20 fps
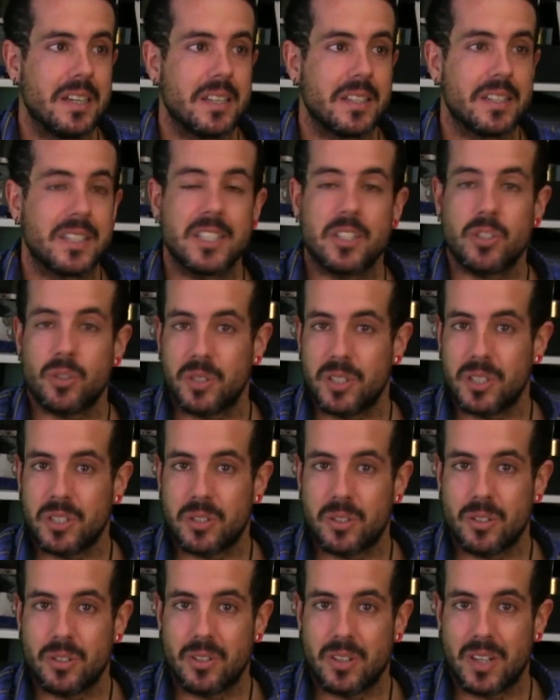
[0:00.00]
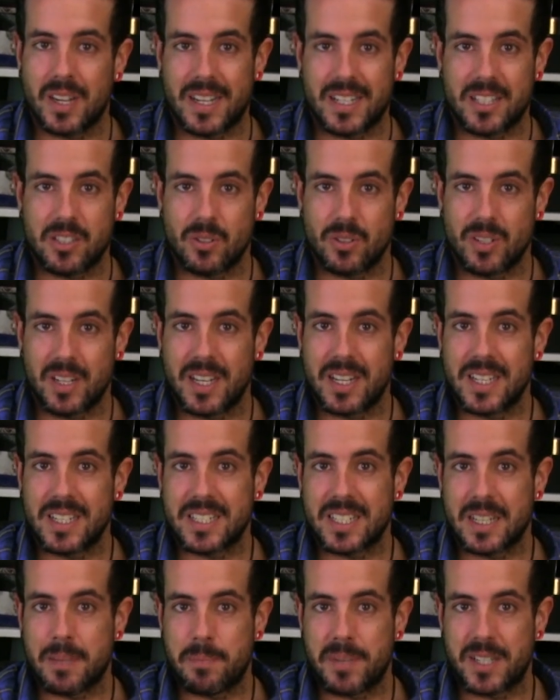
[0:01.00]
Dicho esto, la historia
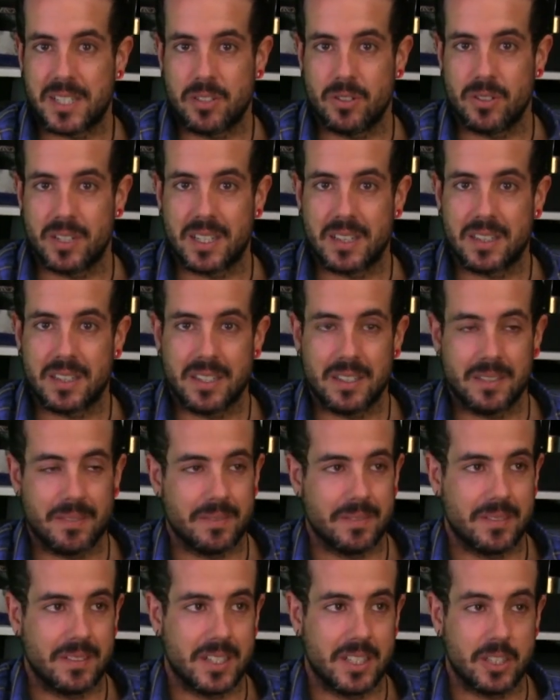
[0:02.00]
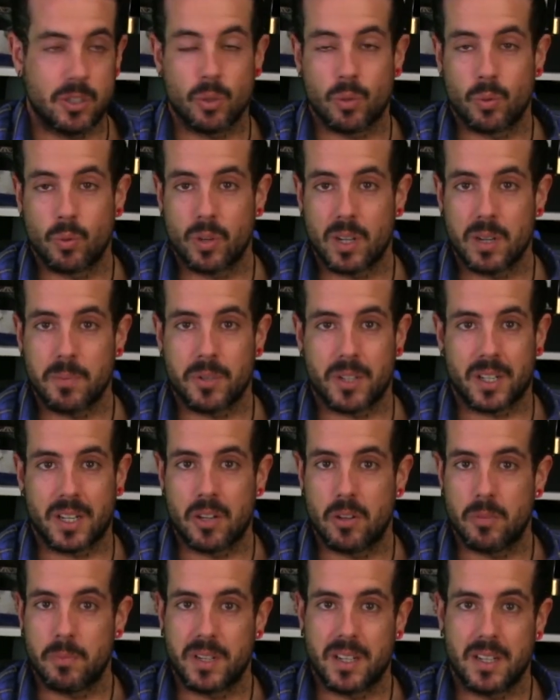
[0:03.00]
es apasionante. Esto ocurre porque
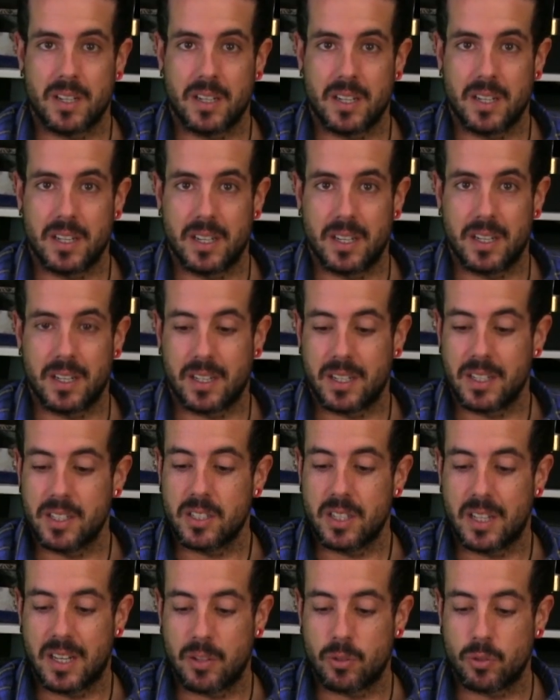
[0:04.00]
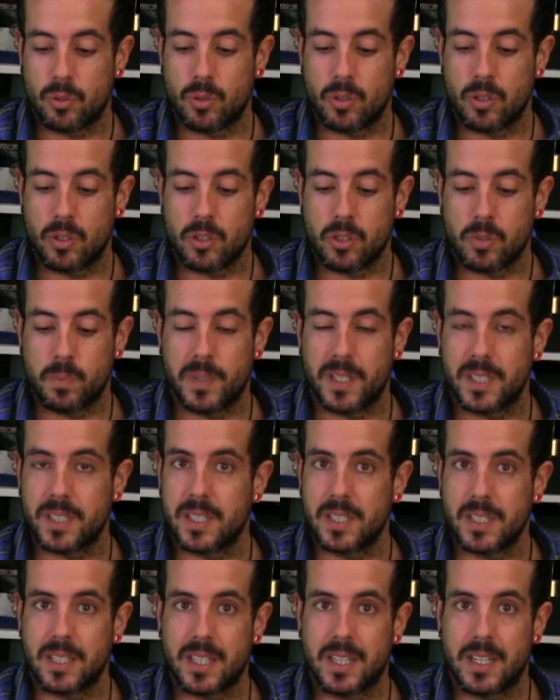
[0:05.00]
el hombre, el autor, nos
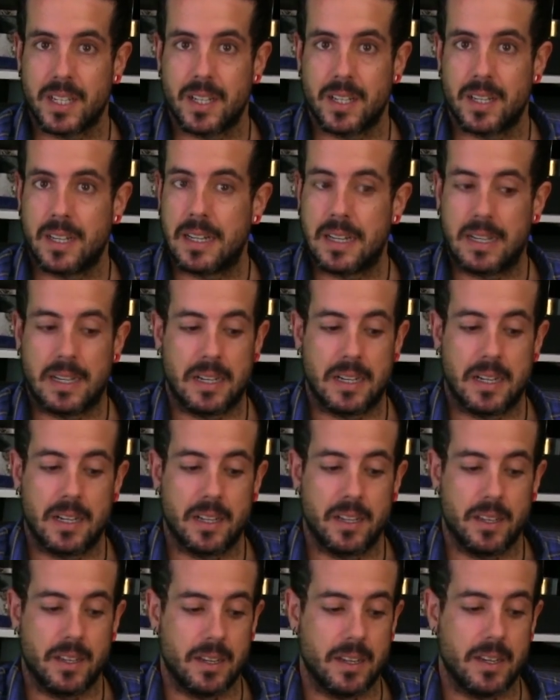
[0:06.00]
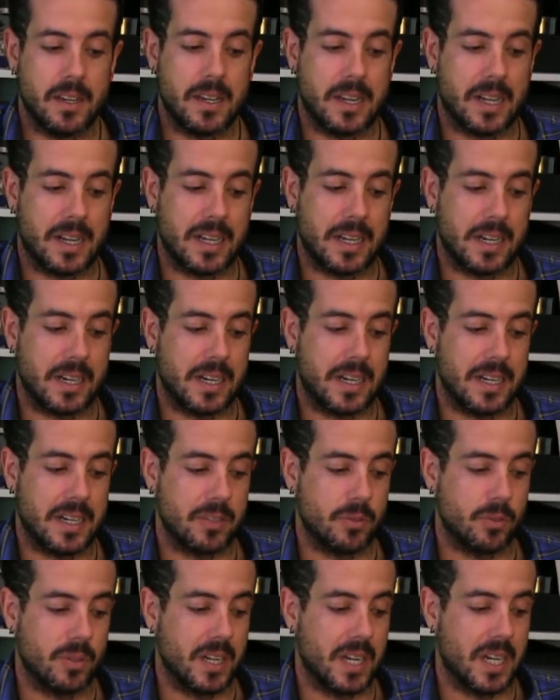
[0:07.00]
presenta eh, la carrera
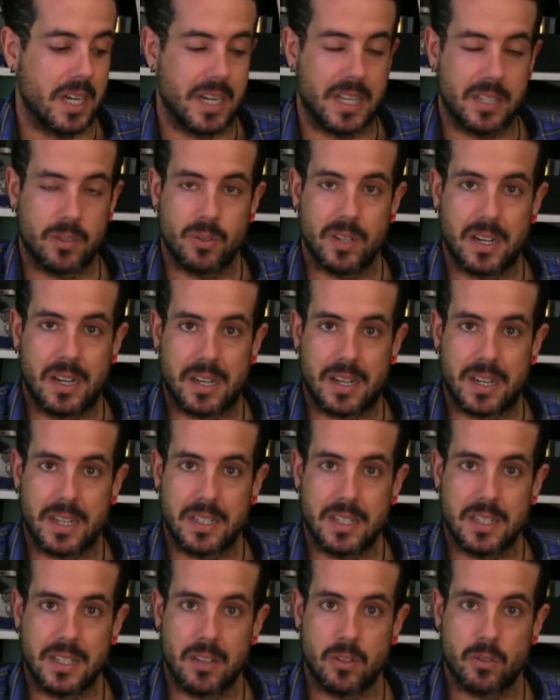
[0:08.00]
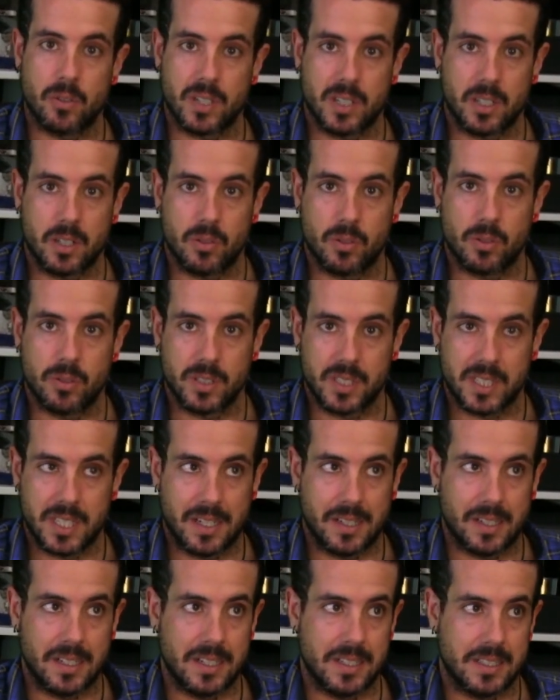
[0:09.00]
natural, el natural running, el correr con
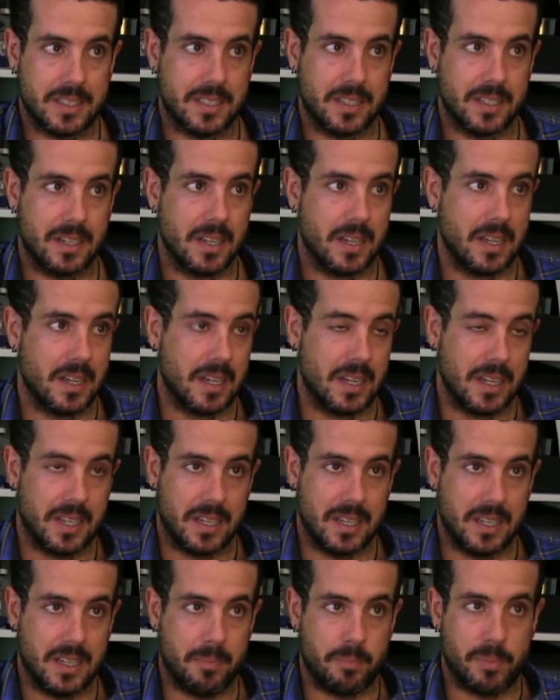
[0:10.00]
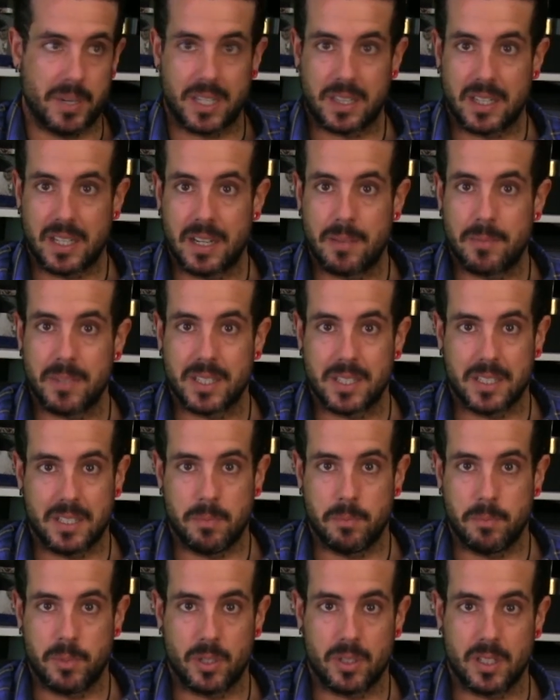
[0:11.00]
chanclas y prácticamente
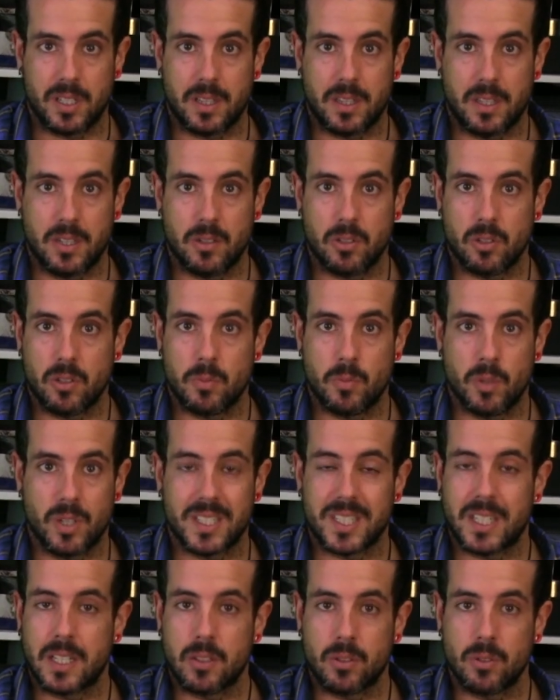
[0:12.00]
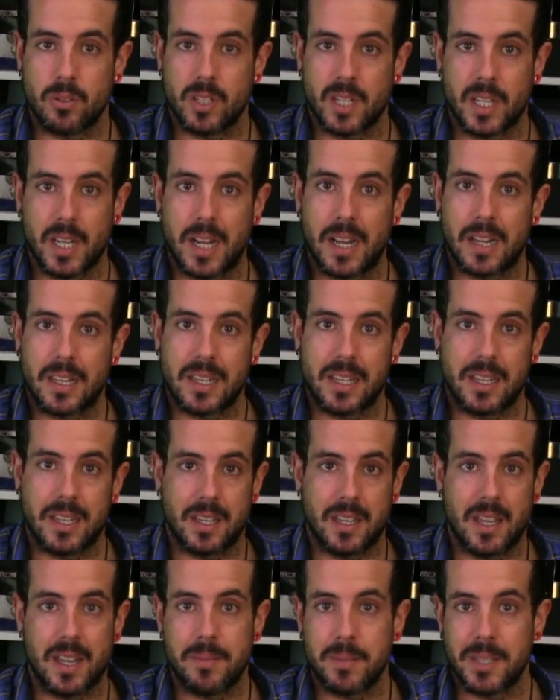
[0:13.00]
sin protección como el santo grial
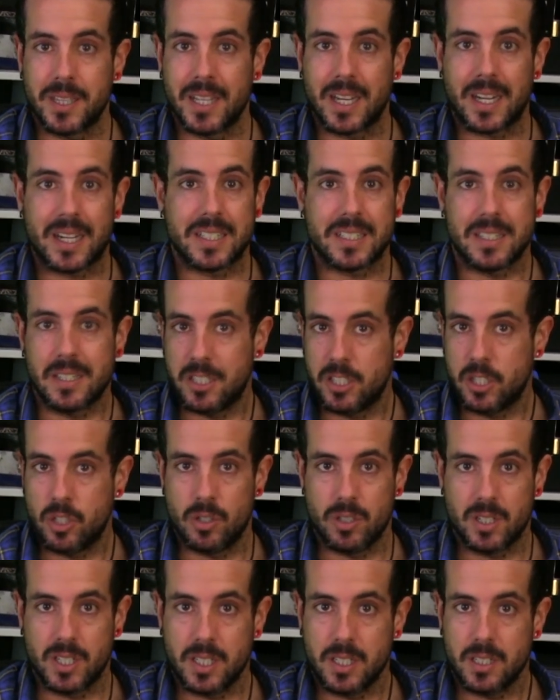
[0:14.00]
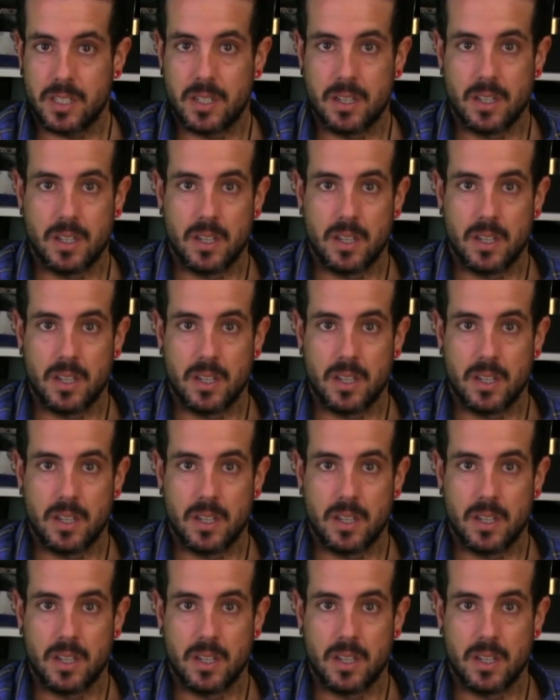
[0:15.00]
de evitar las lesiones